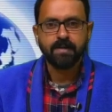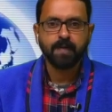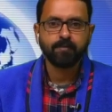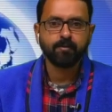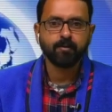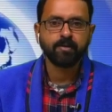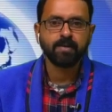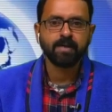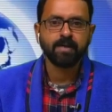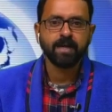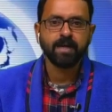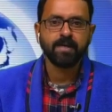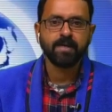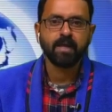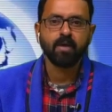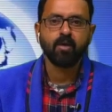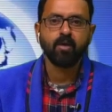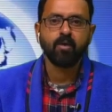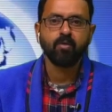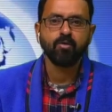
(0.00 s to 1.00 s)
তারপর
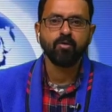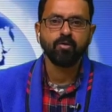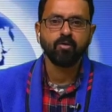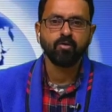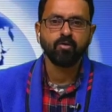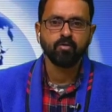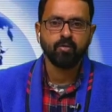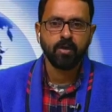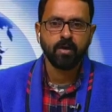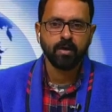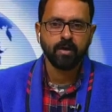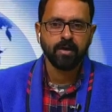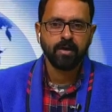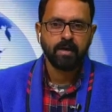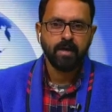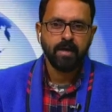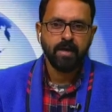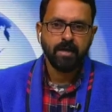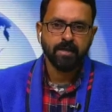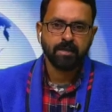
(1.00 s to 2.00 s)
থেকেই তার অগণিত
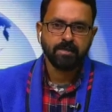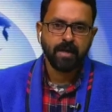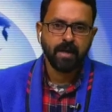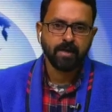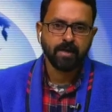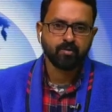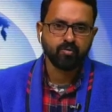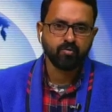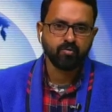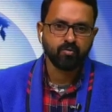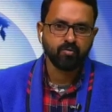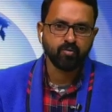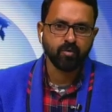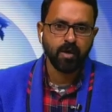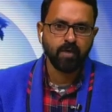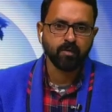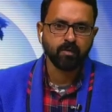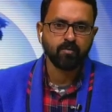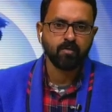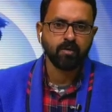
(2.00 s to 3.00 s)
অনুরাগী তার দ্রুত
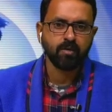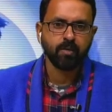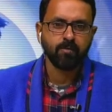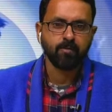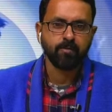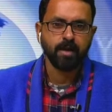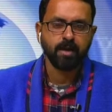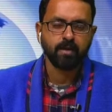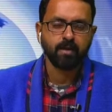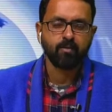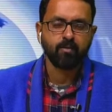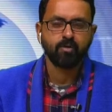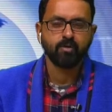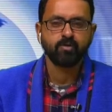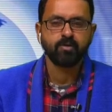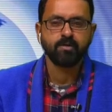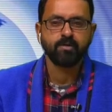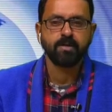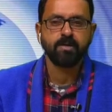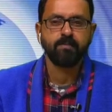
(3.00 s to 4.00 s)
আরোগ্য কামনায়
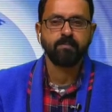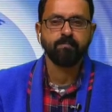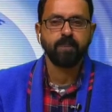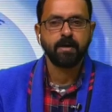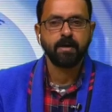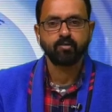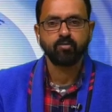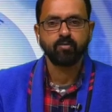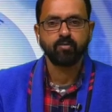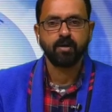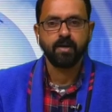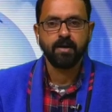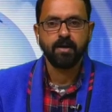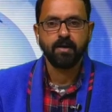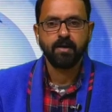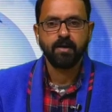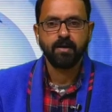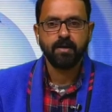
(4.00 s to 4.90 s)
করে চলেছেন প্রার্থনা